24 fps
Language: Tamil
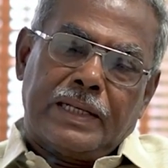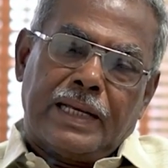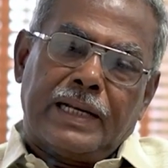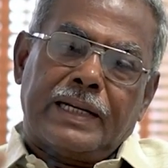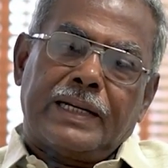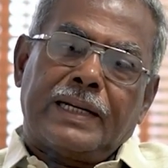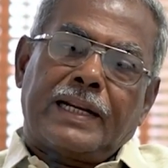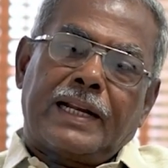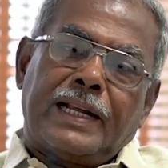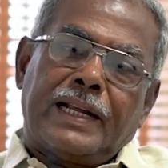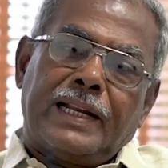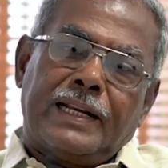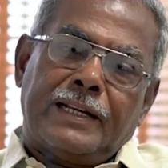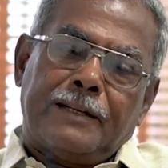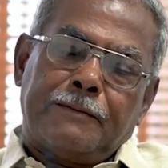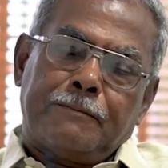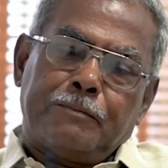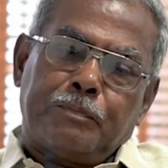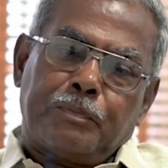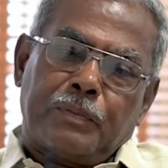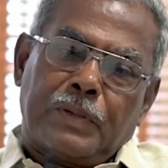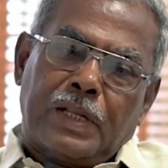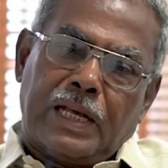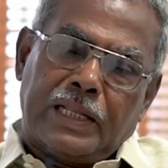ஏனென்றால்
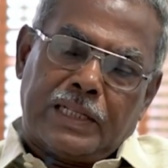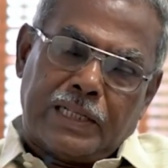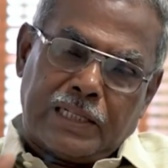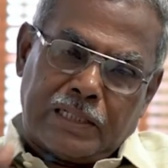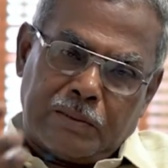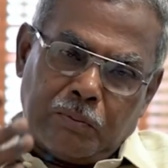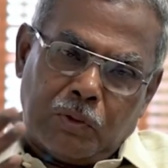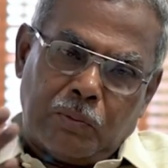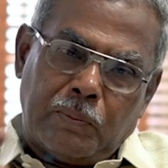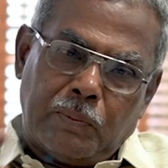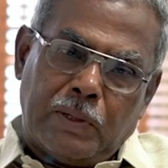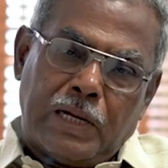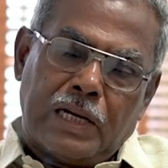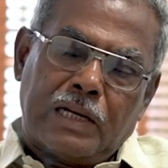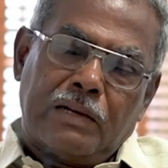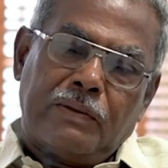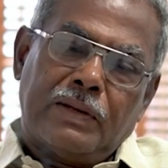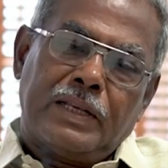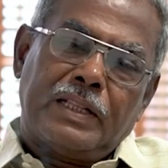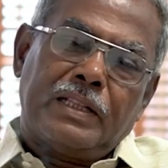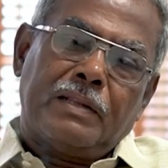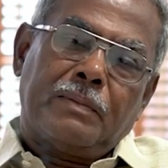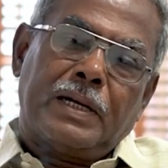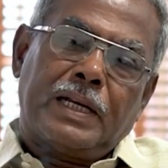அதற்கு
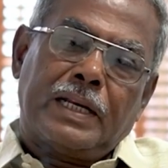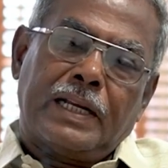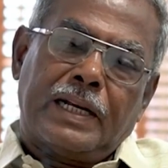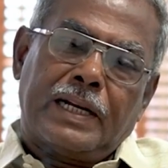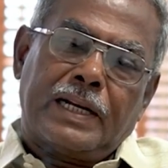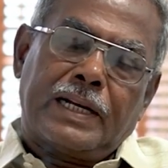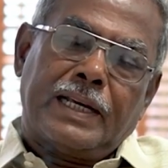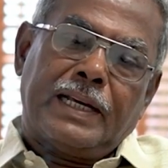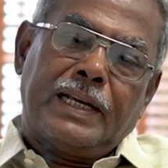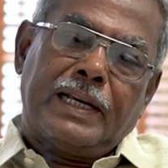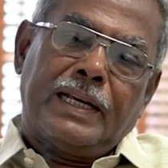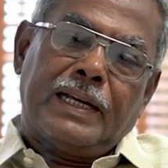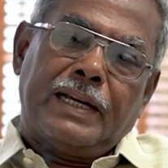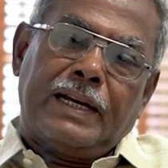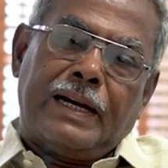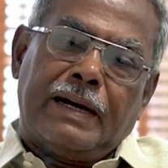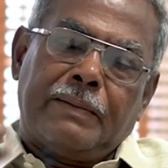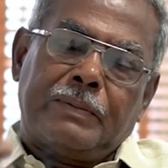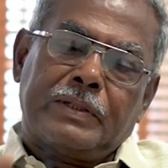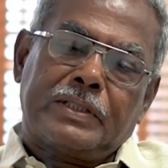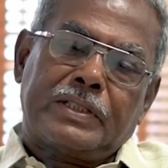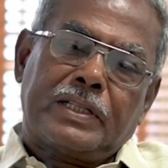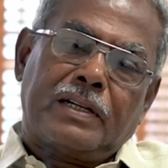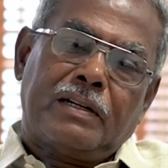முன்பாகவே இந்த மாதிரியான
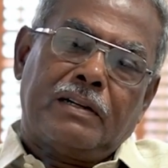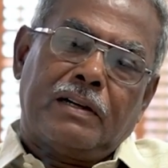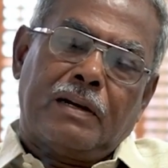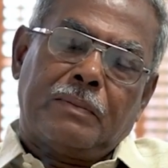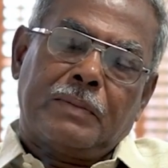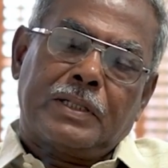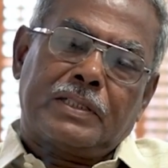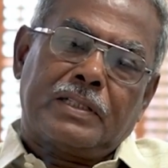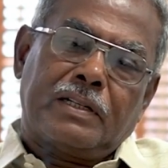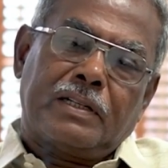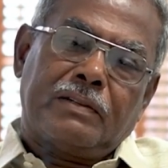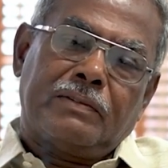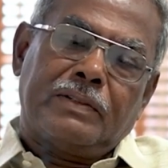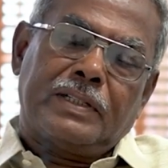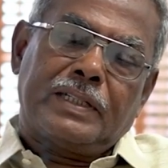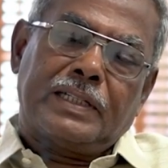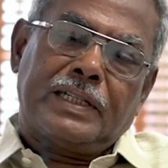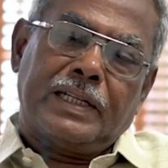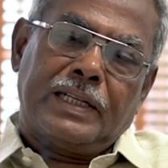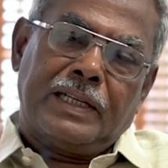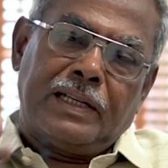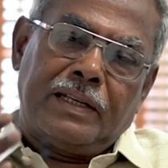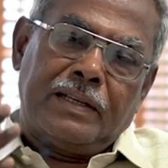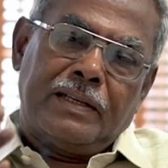அமைச்சர்கள் அமைச்சர்
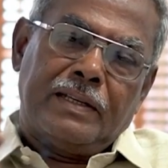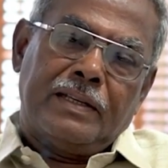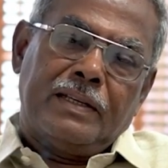வருகை